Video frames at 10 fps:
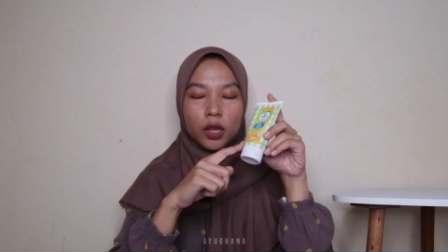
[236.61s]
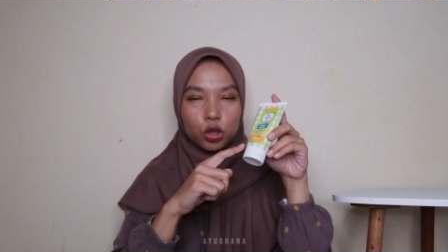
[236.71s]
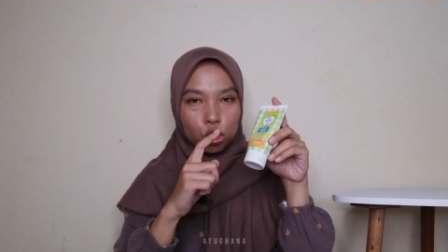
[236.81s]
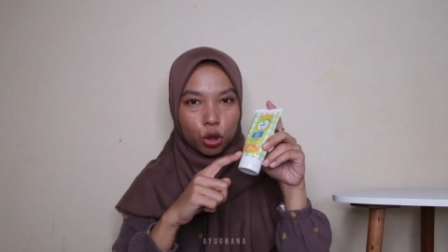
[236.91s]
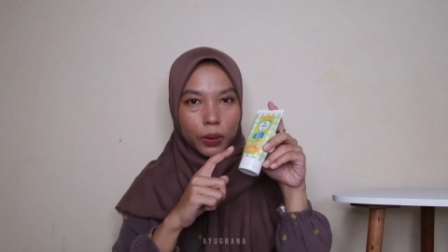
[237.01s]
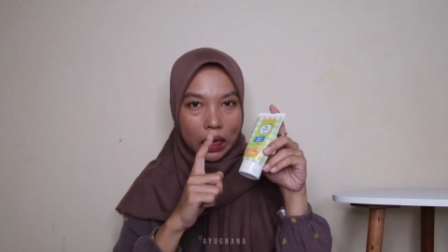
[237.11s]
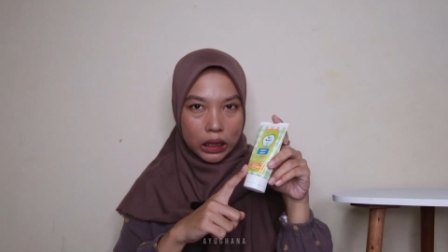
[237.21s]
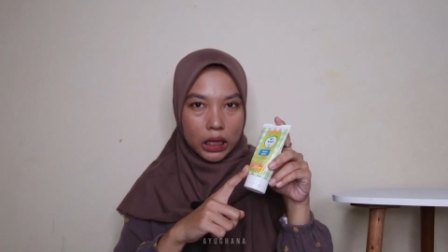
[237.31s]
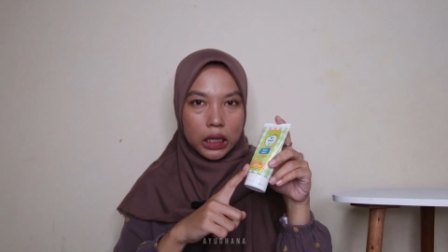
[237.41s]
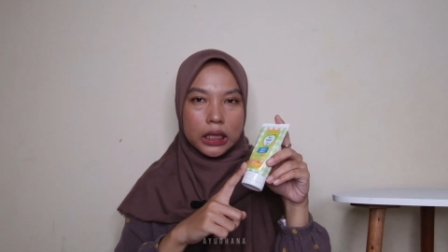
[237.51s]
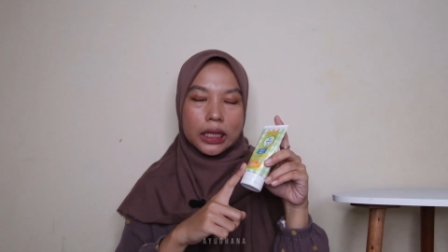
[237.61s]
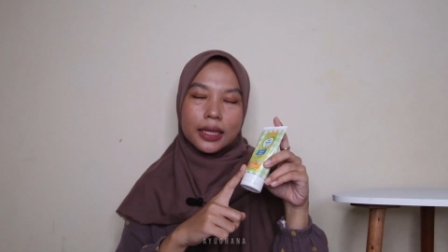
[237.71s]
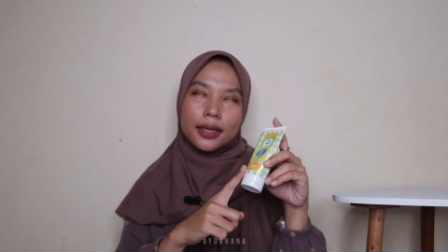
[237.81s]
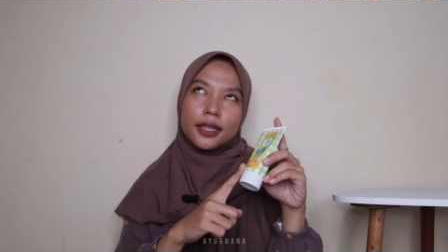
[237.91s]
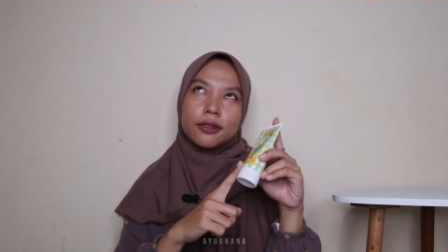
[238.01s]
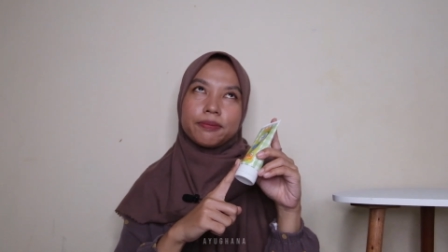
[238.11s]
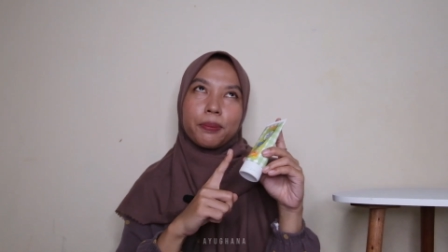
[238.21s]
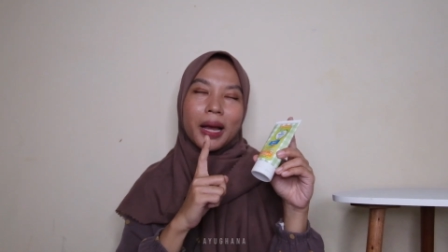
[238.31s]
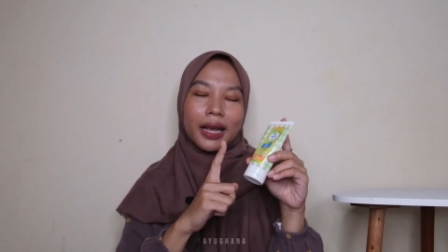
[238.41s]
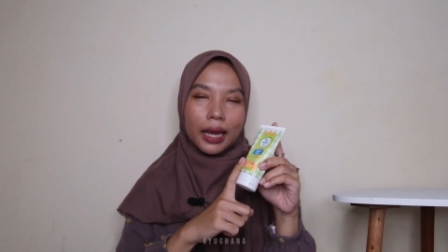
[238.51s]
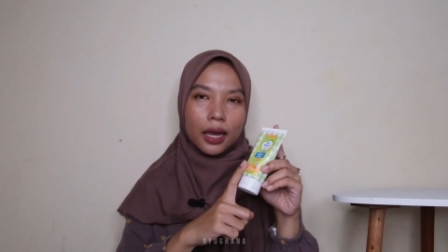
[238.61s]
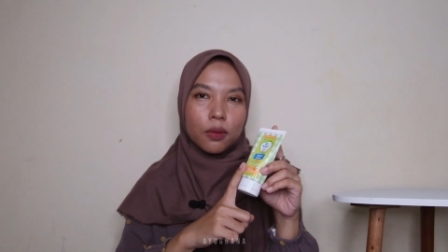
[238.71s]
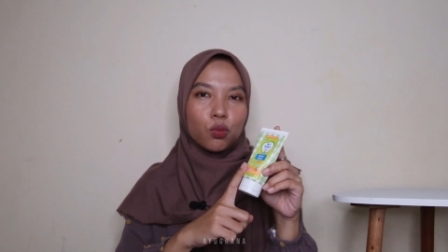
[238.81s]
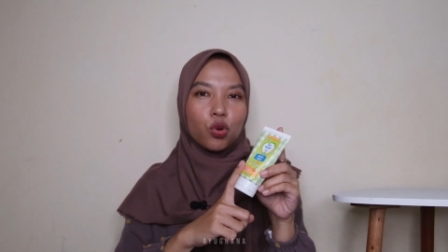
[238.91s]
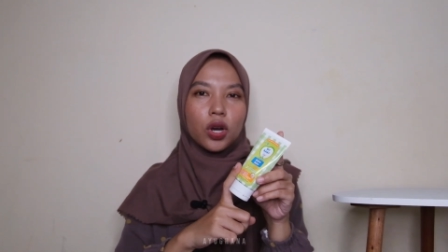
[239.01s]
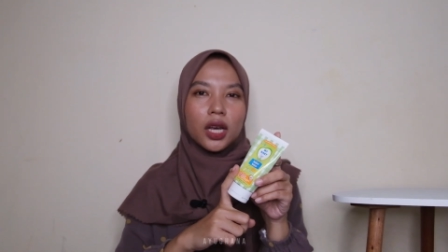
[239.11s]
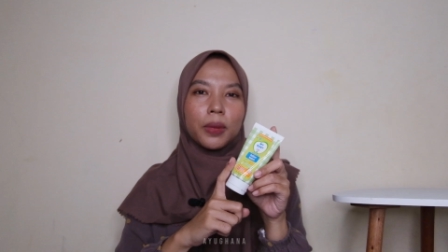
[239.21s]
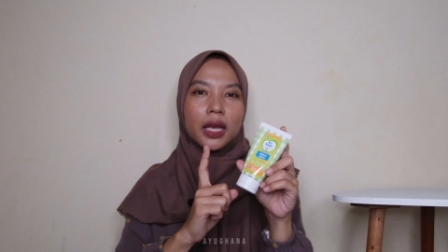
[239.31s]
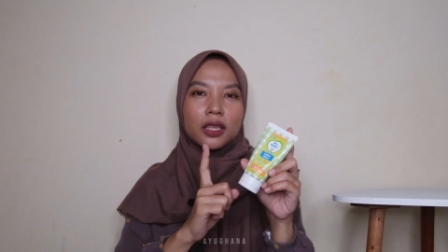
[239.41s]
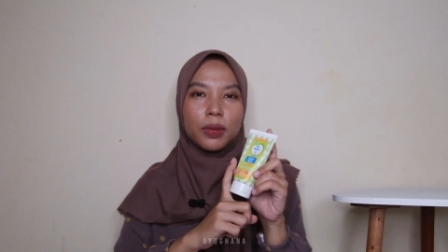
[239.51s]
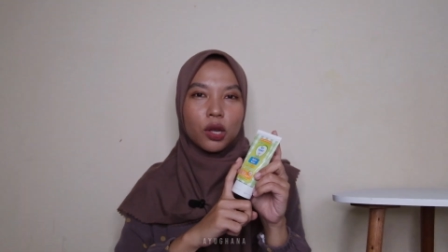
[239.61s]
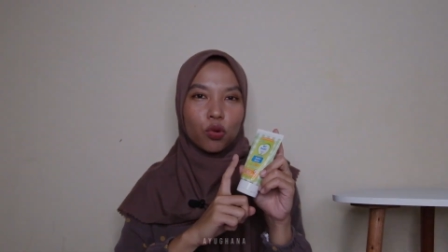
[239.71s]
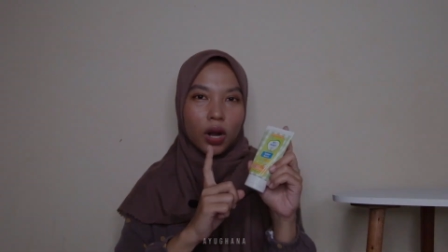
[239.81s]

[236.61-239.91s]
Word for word: Cocok banget dipakai buat bayi baru